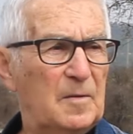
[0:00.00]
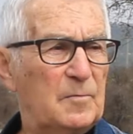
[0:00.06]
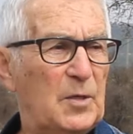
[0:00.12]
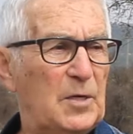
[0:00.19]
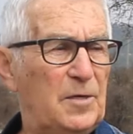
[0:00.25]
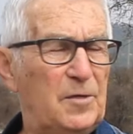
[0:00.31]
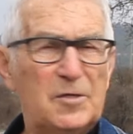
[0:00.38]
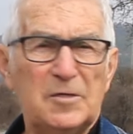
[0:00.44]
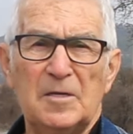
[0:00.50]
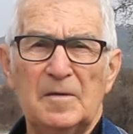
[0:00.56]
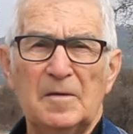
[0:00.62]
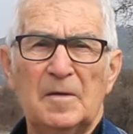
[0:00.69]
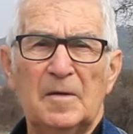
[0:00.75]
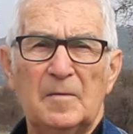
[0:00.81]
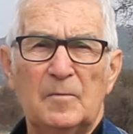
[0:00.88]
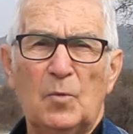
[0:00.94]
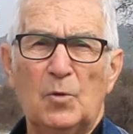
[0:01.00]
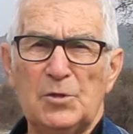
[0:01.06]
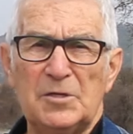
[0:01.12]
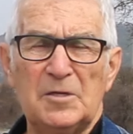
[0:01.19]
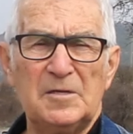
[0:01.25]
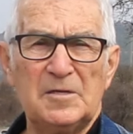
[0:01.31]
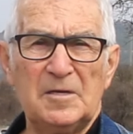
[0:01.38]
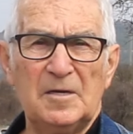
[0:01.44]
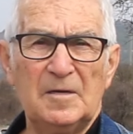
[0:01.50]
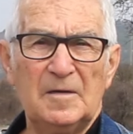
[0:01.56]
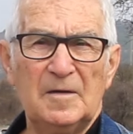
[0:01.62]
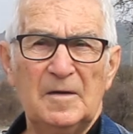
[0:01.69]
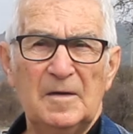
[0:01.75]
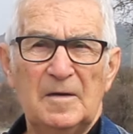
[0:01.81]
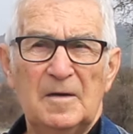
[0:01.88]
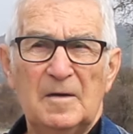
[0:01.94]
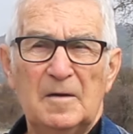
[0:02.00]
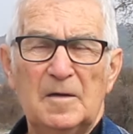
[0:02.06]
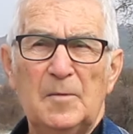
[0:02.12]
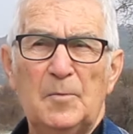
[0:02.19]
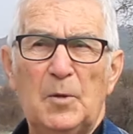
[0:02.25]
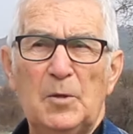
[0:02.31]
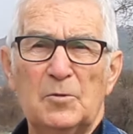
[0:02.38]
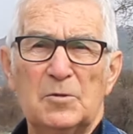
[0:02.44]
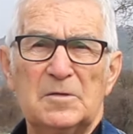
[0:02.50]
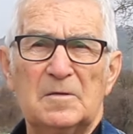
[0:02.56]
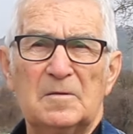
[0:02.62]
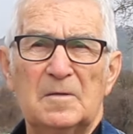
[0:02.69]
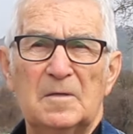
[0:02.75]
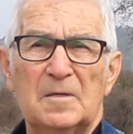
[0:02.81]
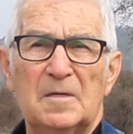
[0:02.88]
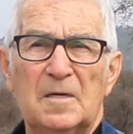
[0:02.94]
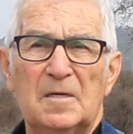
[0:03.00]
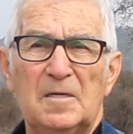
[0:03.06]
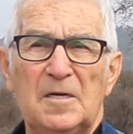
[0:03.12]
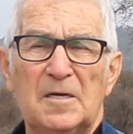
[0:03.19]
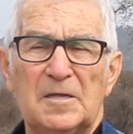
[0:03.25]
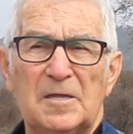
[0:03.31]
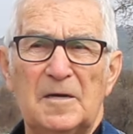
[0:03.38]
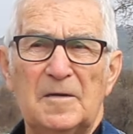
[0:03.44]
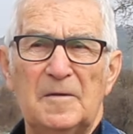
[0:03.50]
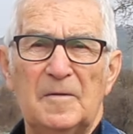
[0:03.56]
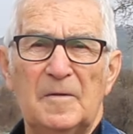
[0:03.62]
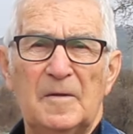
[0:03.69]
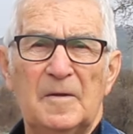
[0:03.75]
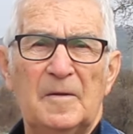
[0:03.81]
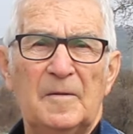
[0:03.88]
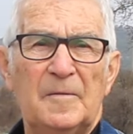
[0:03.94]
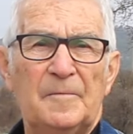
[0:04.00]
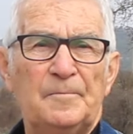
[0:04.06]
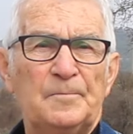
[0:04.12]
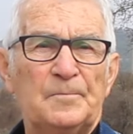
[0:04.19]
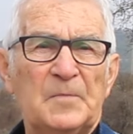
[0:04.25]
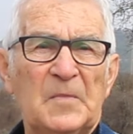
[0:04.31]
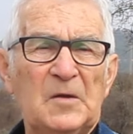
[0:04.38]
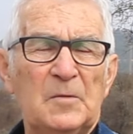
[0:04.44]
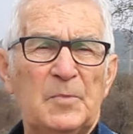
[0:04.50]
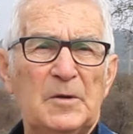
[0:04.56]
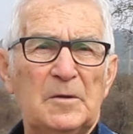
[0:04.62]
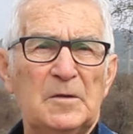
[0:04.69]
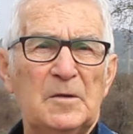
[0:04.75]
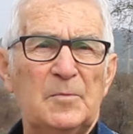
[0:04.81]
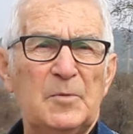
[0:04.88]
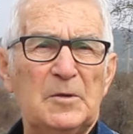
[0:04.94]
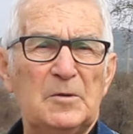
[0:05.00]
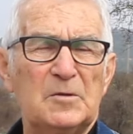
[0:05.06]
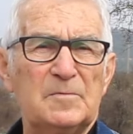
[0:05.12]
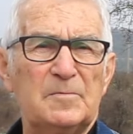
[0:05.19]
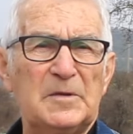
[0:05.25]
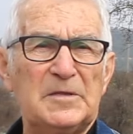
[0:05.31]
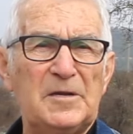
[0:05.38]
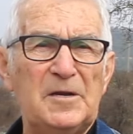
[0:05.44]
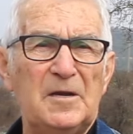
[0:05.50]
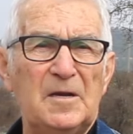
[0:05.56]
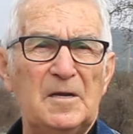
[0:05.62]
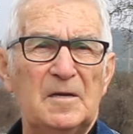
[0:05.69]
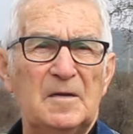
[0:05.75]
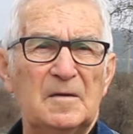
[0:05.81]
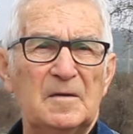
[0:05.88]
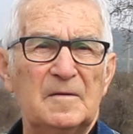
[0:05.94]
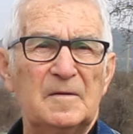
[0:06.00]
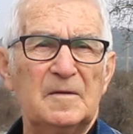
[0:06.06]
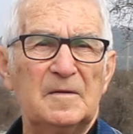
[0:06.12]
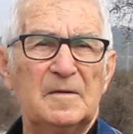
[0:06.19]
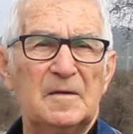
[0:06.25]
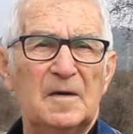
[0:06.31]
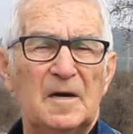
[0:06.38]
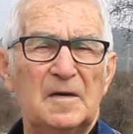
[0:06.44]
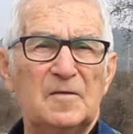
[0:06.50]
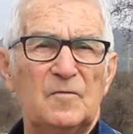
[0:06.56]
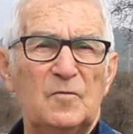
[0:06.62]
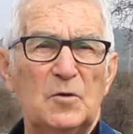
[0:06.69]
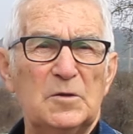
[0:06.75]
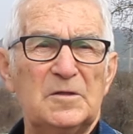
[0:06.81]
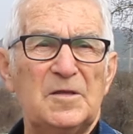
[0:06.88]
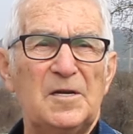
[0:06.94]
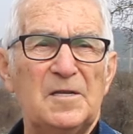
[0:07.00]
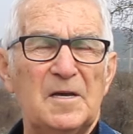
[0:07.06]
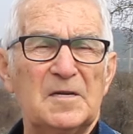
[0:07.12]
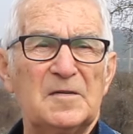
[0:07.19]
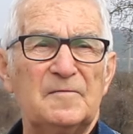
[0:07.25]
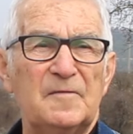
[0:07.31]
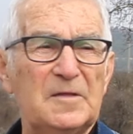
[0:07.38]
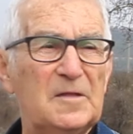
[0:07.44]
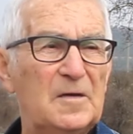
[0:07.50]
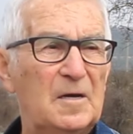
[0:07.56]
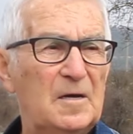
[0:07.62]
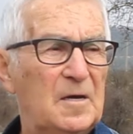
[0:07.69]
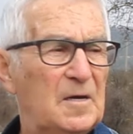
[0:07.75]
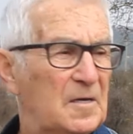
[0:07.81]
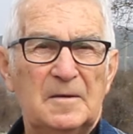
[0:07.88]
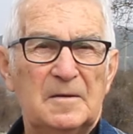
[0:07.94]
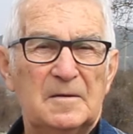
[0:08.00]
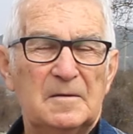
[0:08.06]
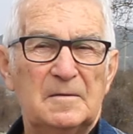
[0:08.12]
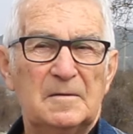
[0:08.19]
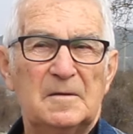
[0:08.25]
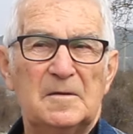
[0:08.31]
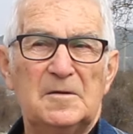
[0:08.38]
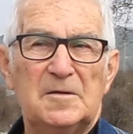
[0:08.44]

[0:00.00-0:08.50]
приличной мощности, и плюс э, где-то не, при, не предусмотрели э, отвод, дренаж воды. И